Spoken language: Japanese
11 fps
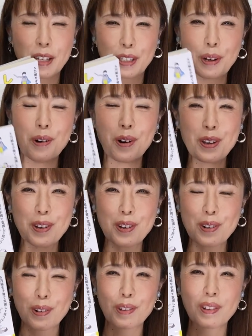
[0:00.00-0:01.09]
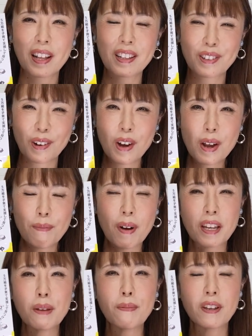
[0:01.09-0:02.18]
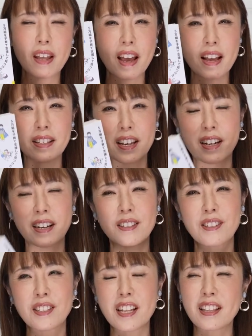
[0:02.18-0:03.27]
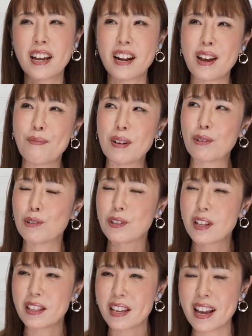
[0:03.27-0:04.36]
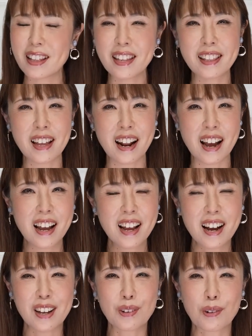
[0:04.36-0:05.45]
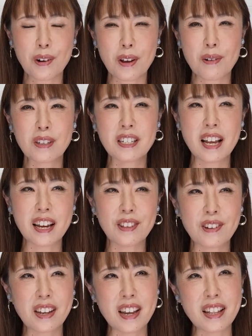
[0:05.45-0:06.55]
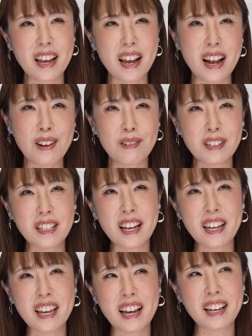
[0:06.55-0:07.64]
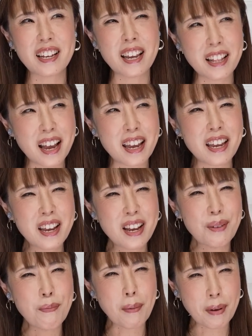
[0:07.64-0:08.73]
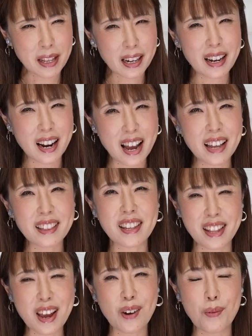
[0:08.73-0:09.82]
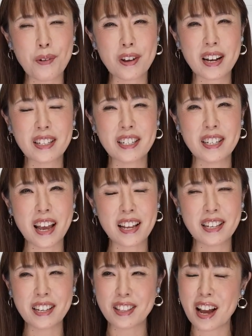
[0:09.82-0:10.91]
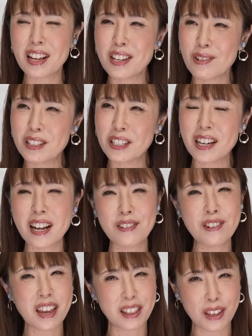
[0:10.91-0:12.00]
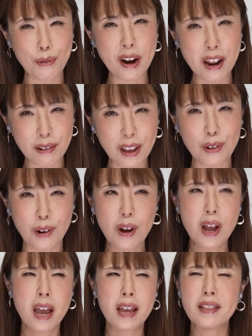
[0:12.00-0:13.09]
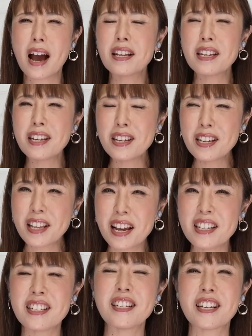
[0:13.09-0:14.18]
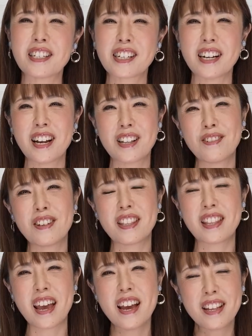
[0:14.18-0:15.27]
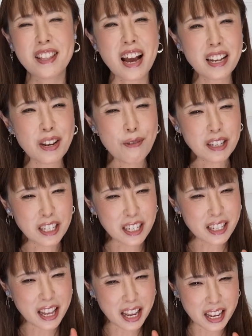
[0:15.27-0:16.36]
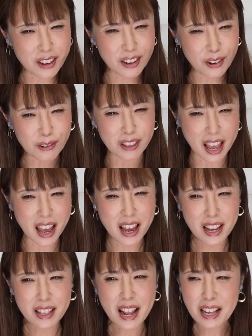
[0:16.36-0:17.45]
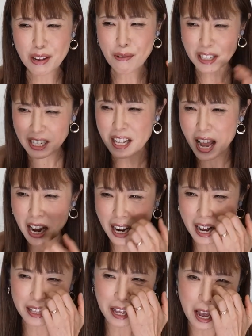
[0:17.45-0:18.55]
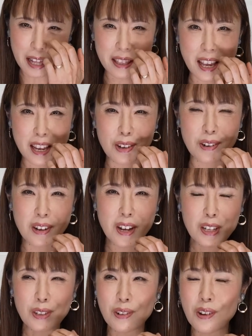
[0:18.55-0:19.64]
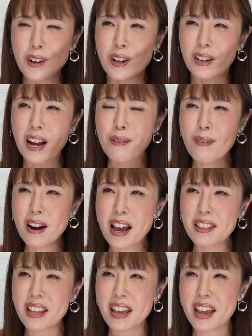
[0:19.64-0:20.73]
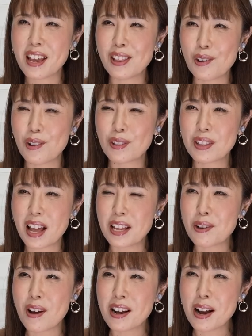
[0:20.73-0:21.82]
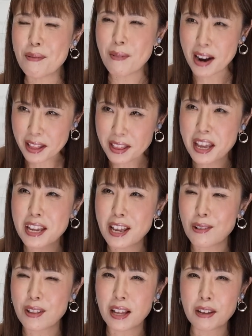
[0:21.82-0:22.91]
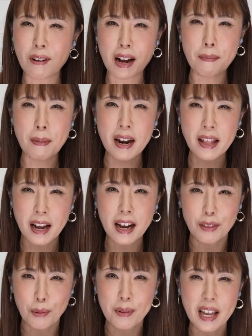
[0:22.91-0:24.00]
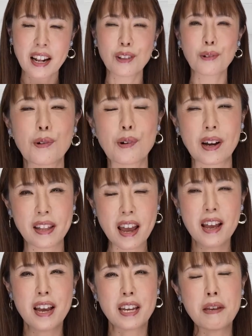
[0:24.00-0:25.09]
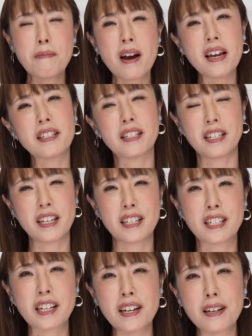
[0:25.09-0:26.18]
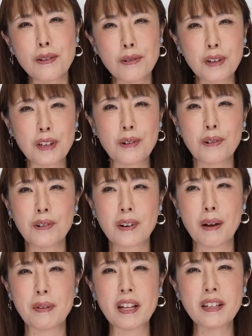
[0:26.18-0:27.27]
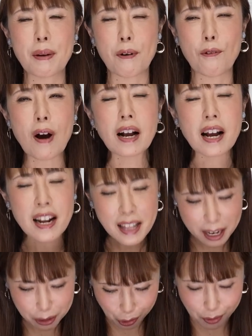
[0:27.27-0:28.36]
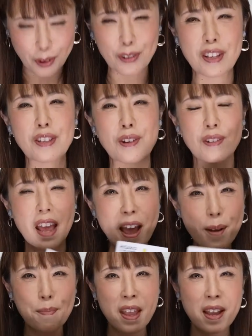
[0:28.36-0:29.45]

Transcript: まあ、そういうことなんですよ。まあ、日々ね生活してたらやっぱり子育てやってたらあのこれをしないといけないあれをしないきゃいけないママだからってね思いがちでで何を力抜けって言われるけど何に対してじゃあ力抜いて何は死んでよくて何はしなあかんねやっていうその頑張らんでええの何は頑張らんでいいけど何は頑張らなあかんのみたいなろがねいまいち力の抜きどころが皆さんやっぱ分からないと思うんですよね。